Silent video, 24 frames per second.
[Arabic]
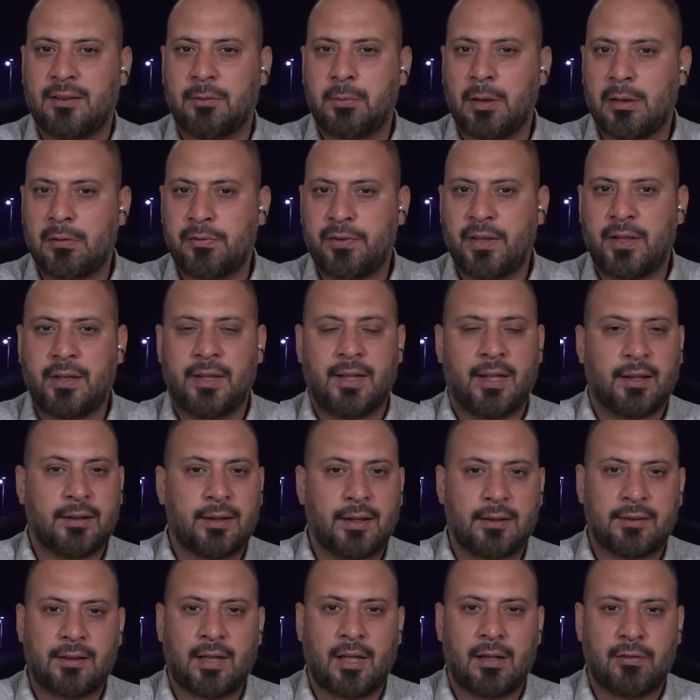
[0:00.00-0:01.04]
2000 الى
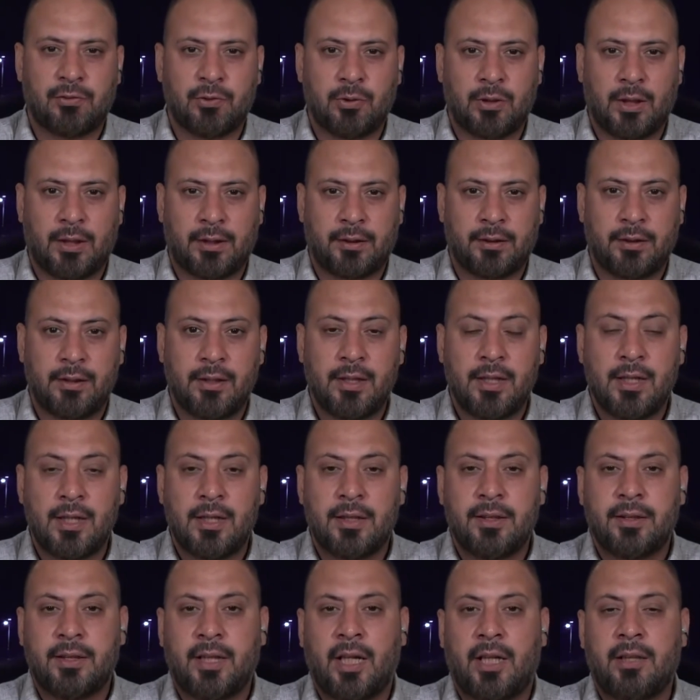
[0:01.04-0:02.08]
3000 دولار
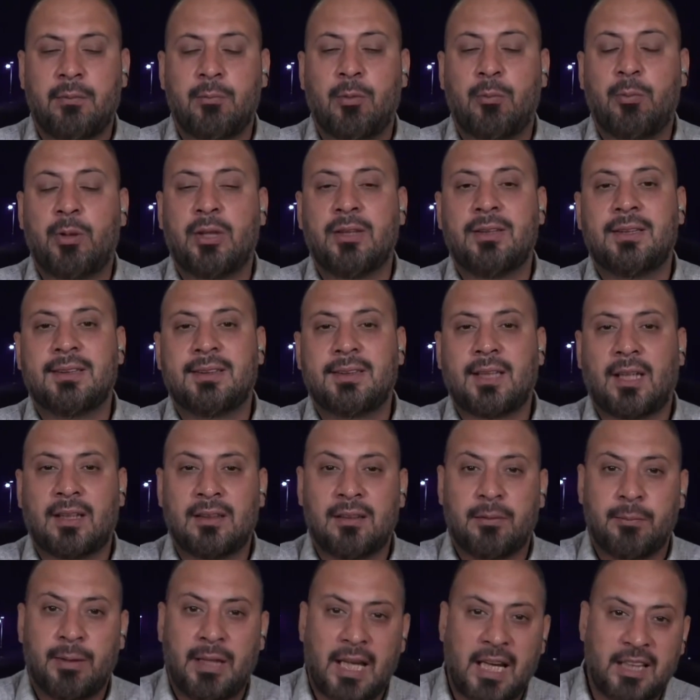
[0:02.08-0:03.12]
يعني ممكن
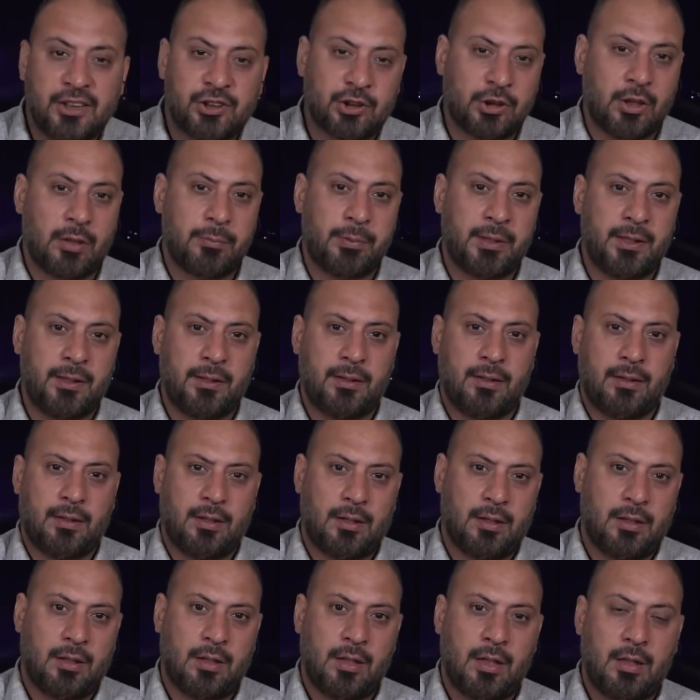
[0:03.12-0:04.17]
تستخدم الاجنبي
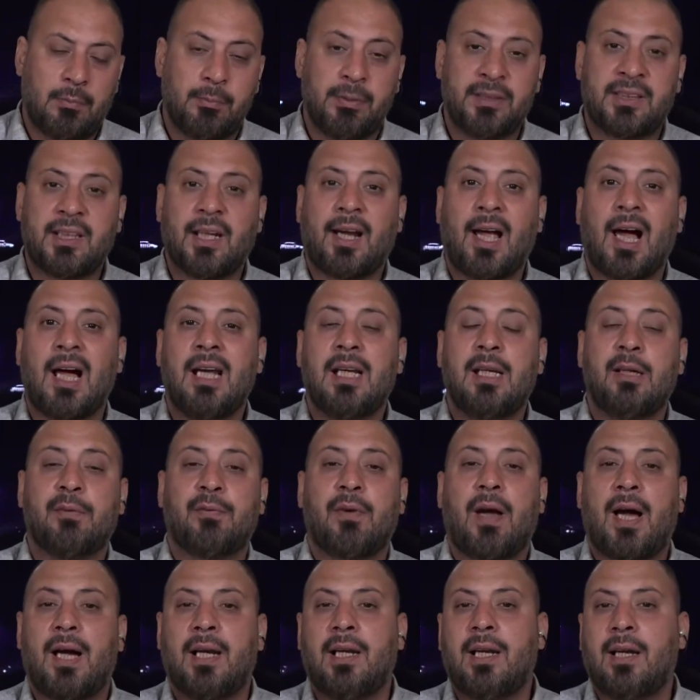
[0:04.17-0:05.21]
بتكاليف
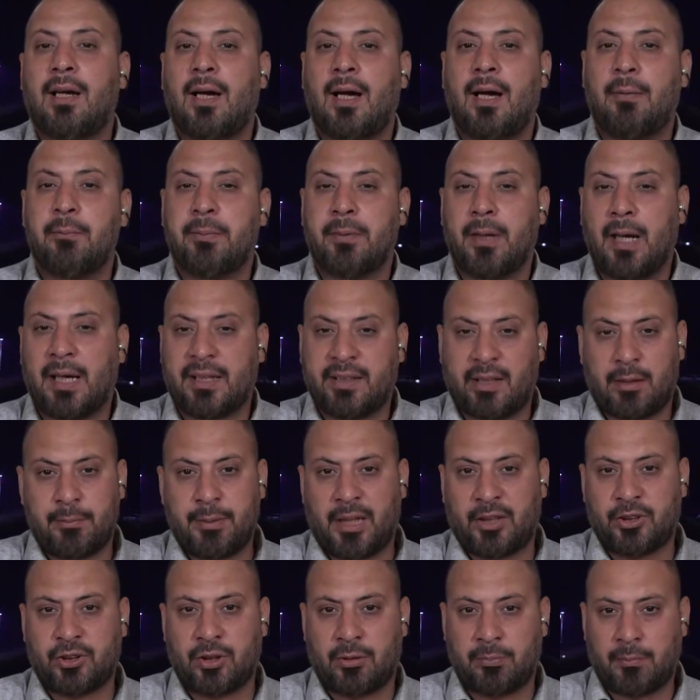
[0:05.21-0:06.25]
اعلى باكثر من
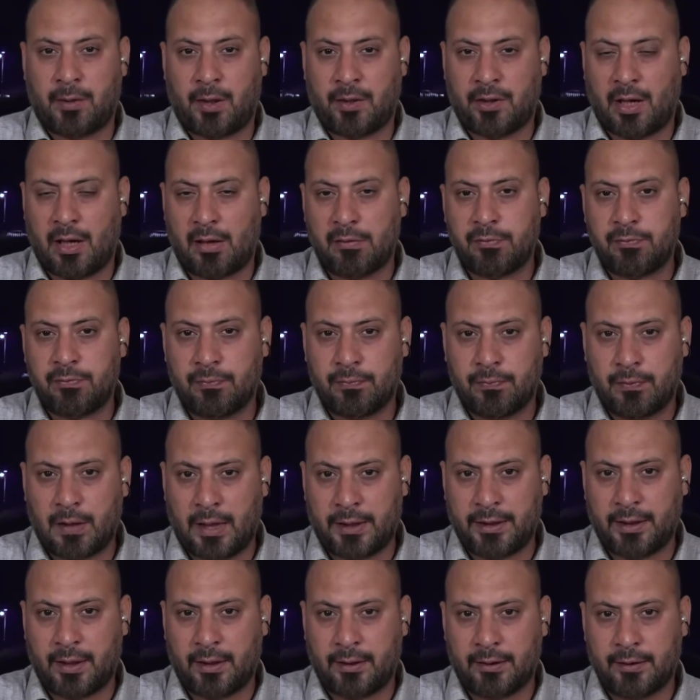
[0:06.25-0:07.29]
10 اضعاف
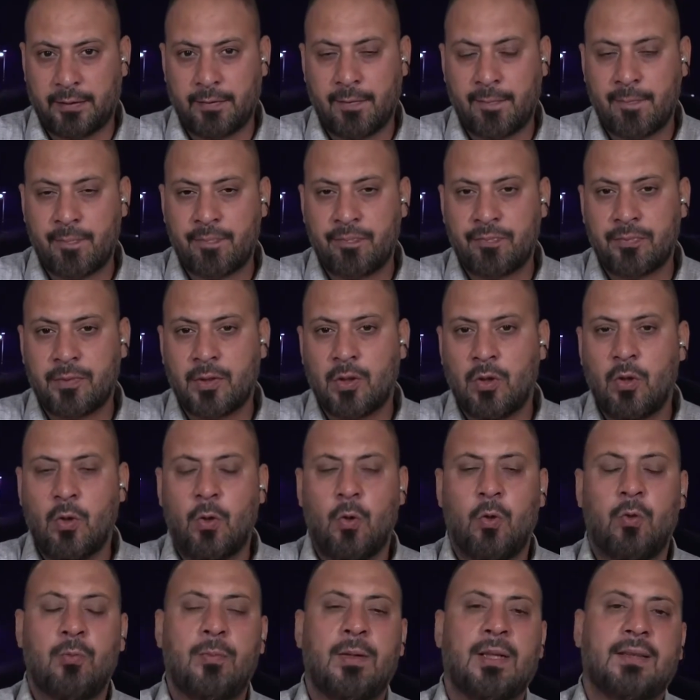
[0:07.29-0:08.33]
احيانا
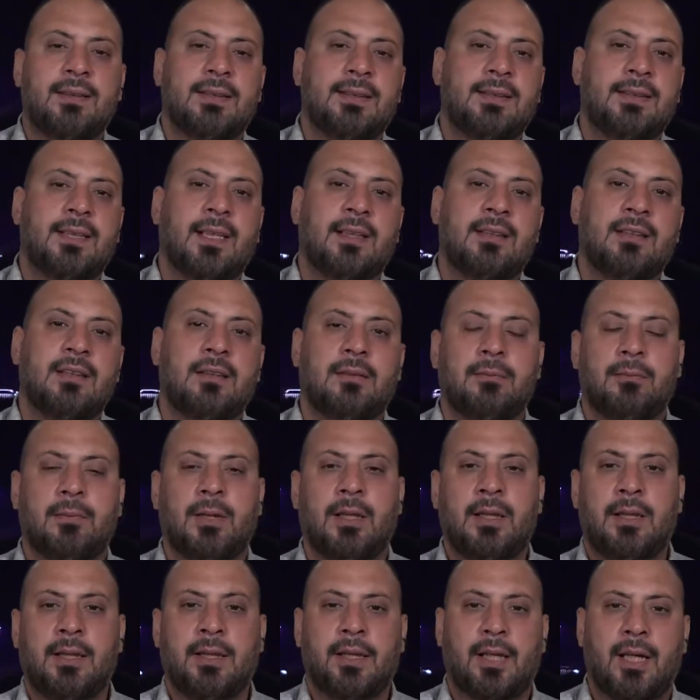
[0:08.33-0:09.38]
وما تستخدم
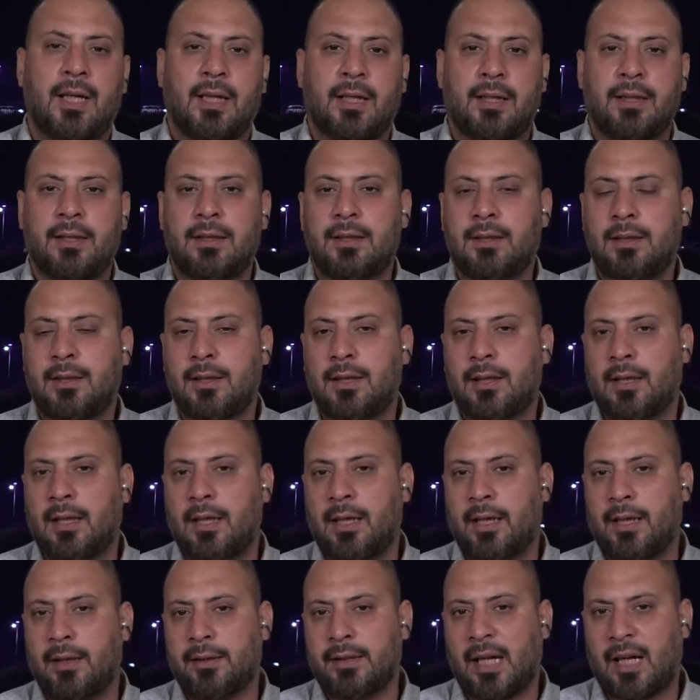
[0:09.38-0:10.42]
العراقي
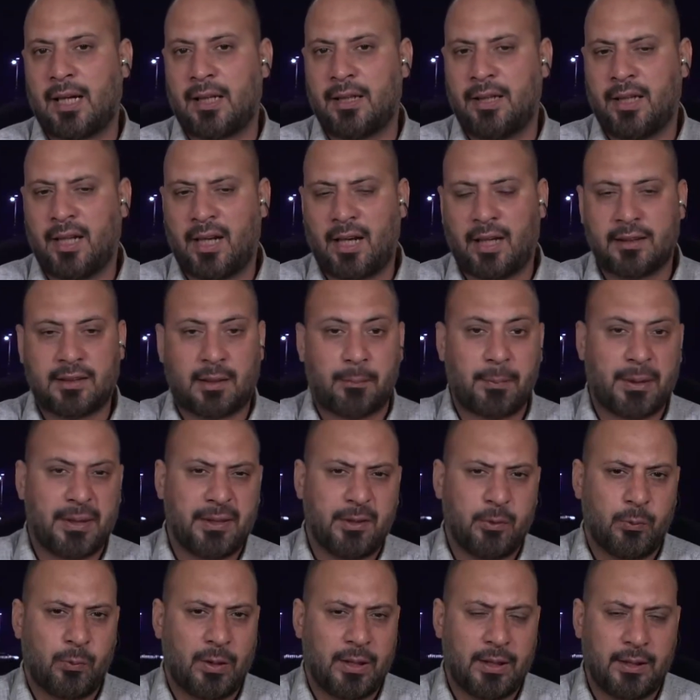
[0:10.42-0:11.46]
آه، داخل العراق طبعا
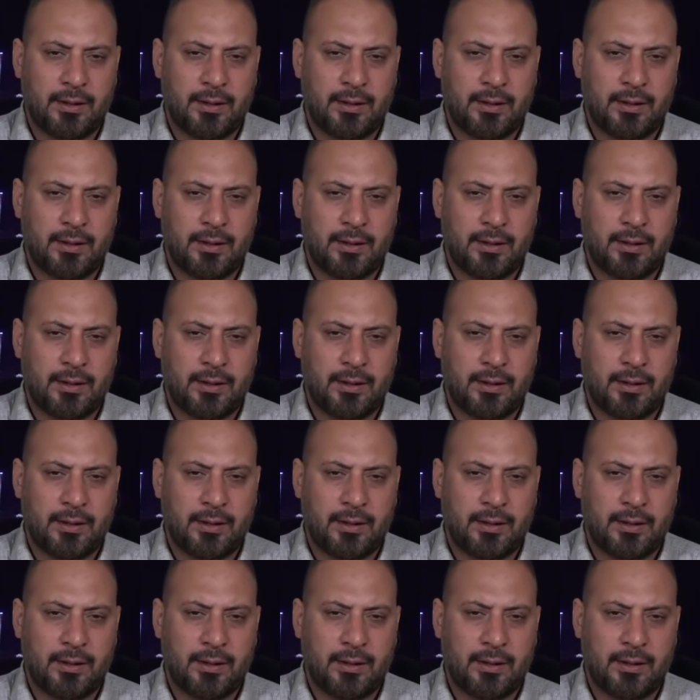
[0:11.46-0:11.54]
هو